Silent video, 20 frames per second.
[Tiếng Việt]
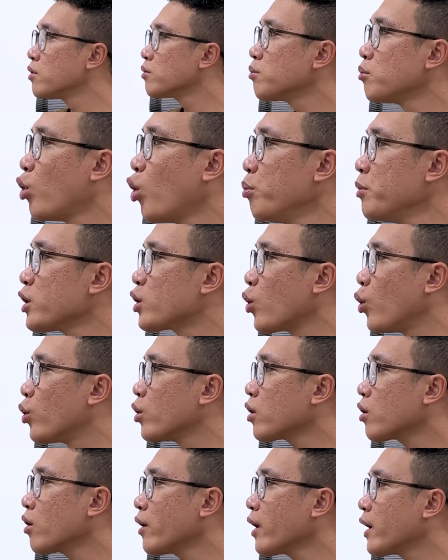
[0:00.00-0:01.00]
40 ừ. củ cho
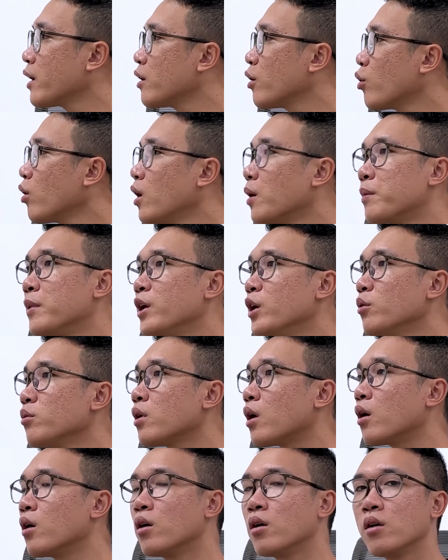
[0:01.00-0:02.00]
con này thì có hợp lý không nhỉ?
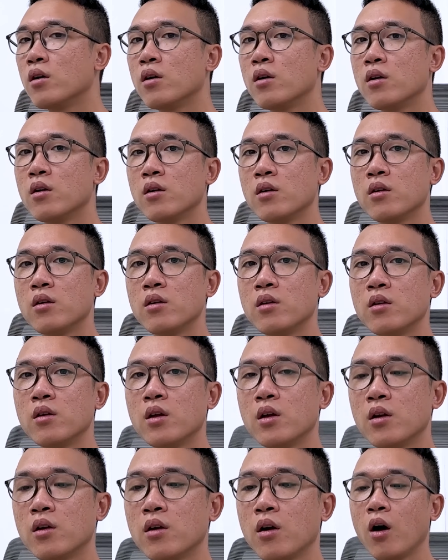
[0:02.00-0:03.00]

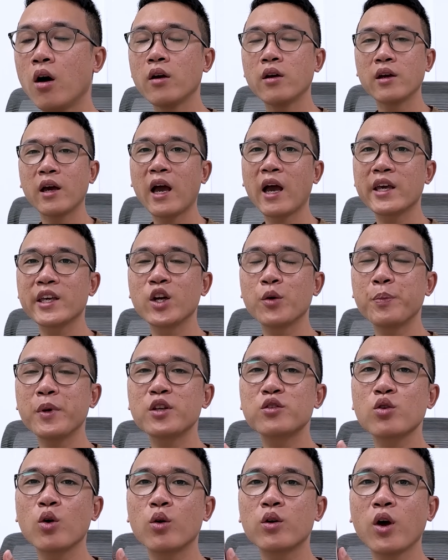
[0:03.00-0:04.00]
Thôi, ai yêu
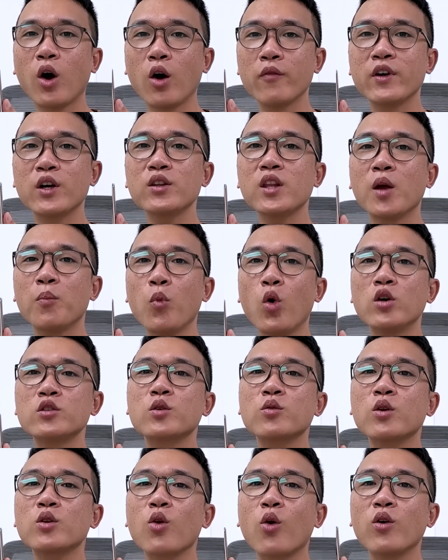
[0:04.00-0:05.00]
Pixel thì họ vẫn có tiền mua giống
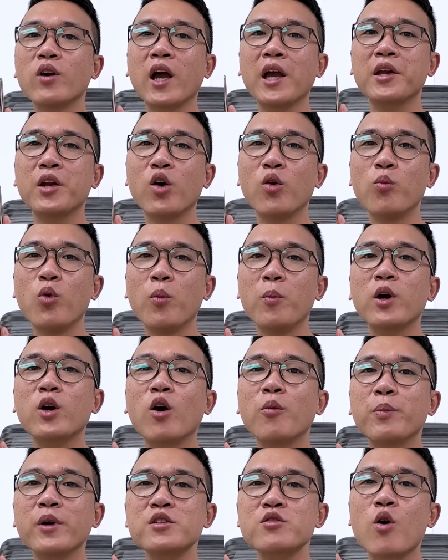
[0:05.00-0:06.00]
như tôi ngày đầu mua mấy
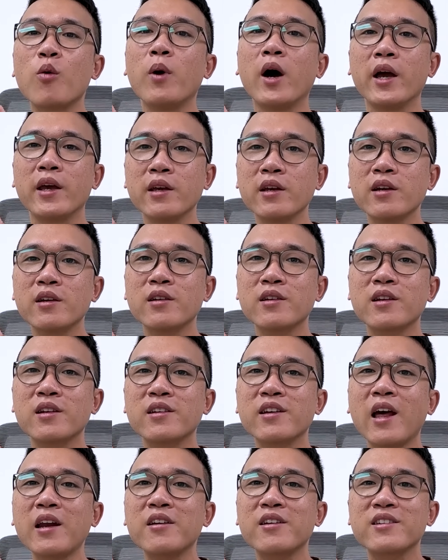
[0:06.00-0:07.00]
con Pixel 7
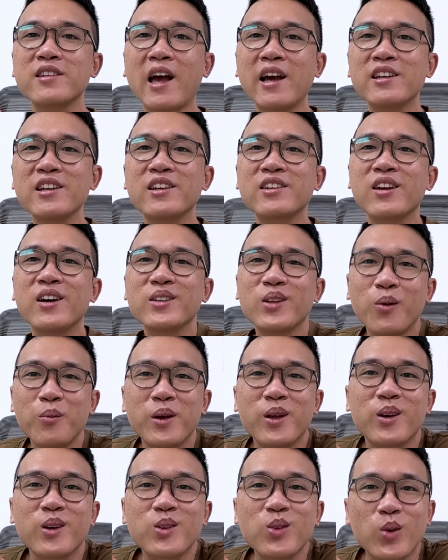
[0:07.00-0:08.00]
đắt giá trên trời xong bây
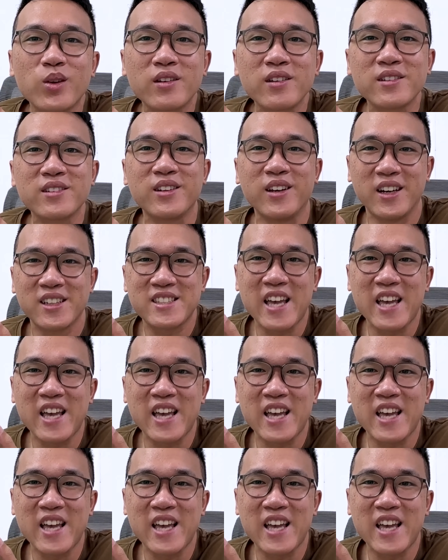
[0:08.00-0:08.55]
giờ nó tụt nửa